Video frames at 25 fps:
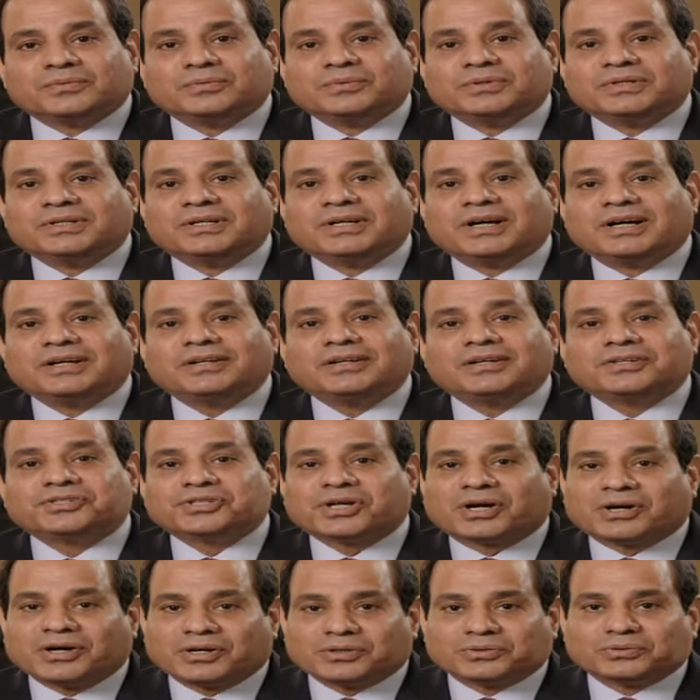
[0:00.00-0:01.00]
وأنا
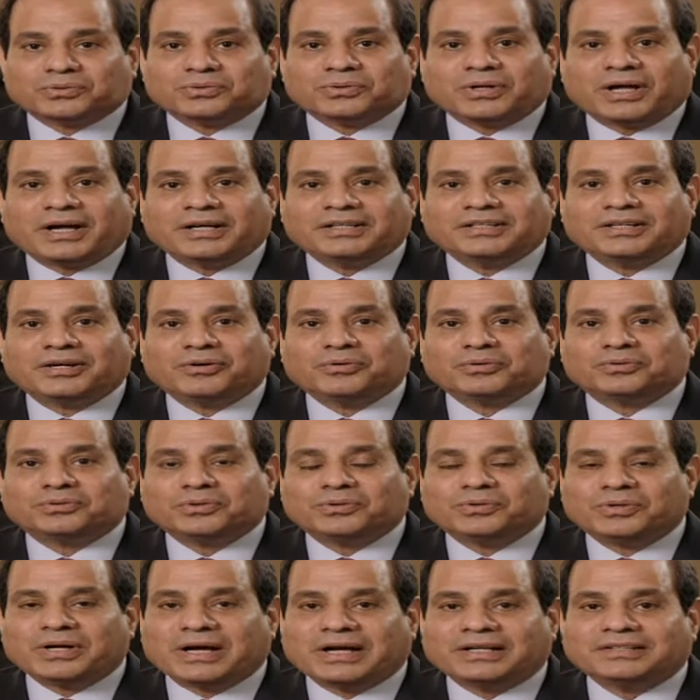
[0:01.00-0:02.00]
شكرته الحقيقة
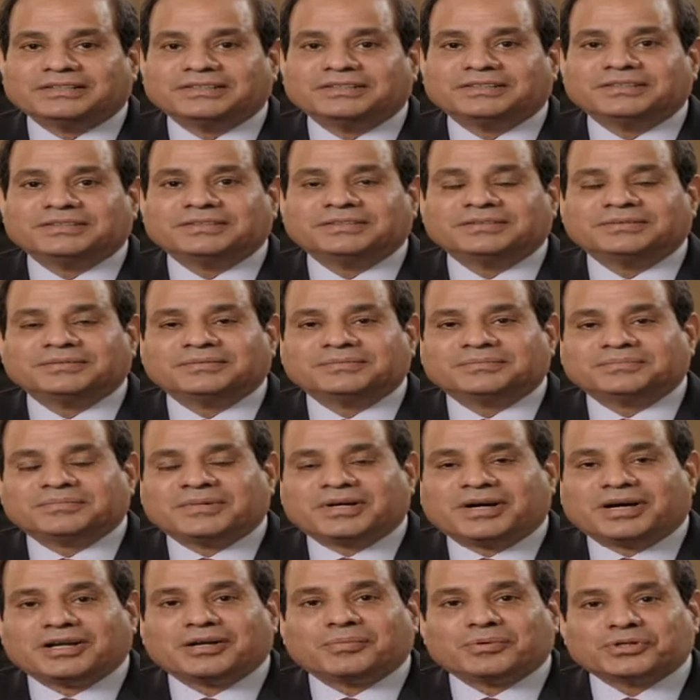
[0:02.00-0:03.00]
قلت له يعني
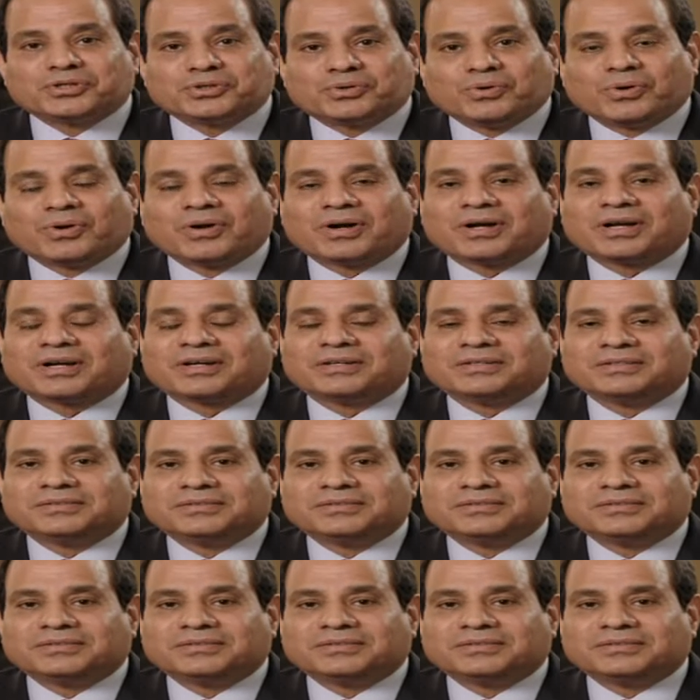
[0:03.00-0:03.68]
أنا بشكرك